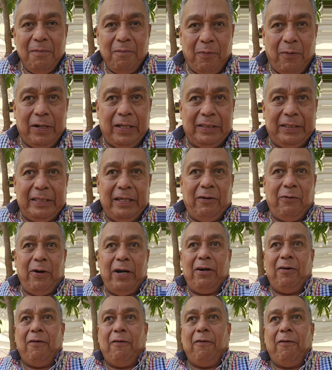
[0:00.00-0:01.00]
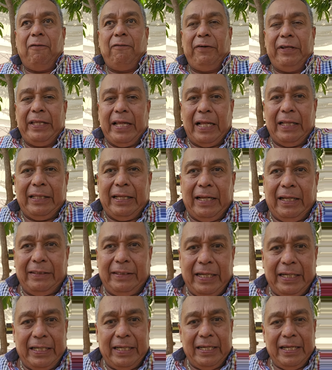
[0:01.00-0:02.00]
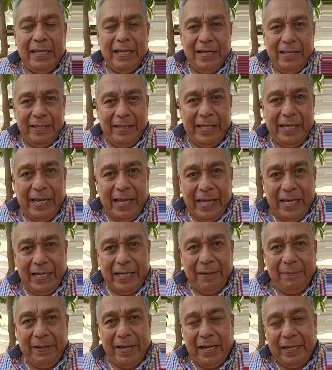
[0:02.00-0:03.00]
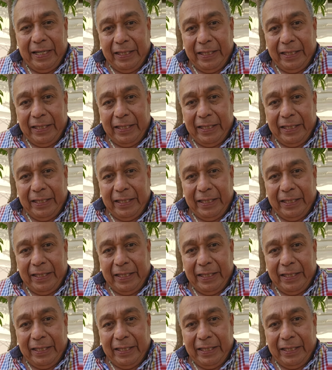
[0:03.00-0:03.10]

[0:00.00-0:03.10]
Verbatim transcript: por este juego final de la serie de la NBA.